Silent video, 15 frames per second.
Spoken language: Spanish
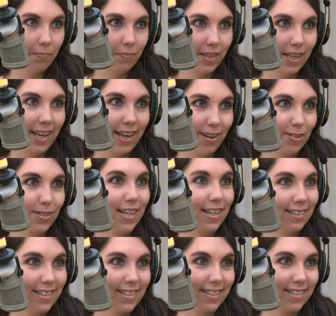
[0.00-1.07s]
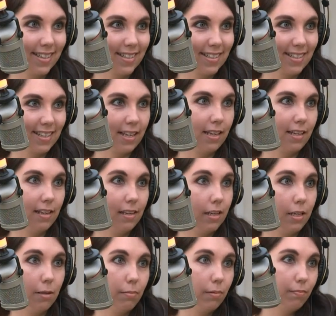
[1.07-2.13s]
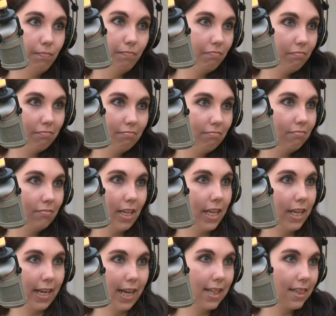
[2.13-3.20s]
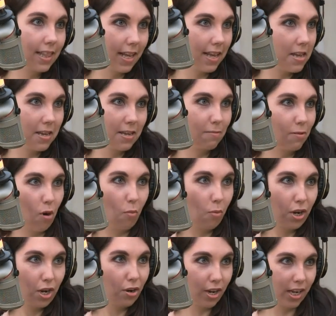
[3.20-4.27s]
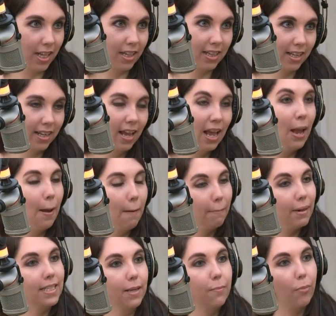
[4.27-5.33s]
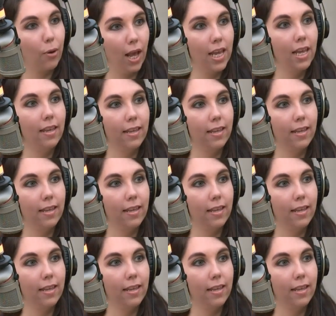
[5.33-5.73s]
que los artistas y, gente común y corriente pase por ahí y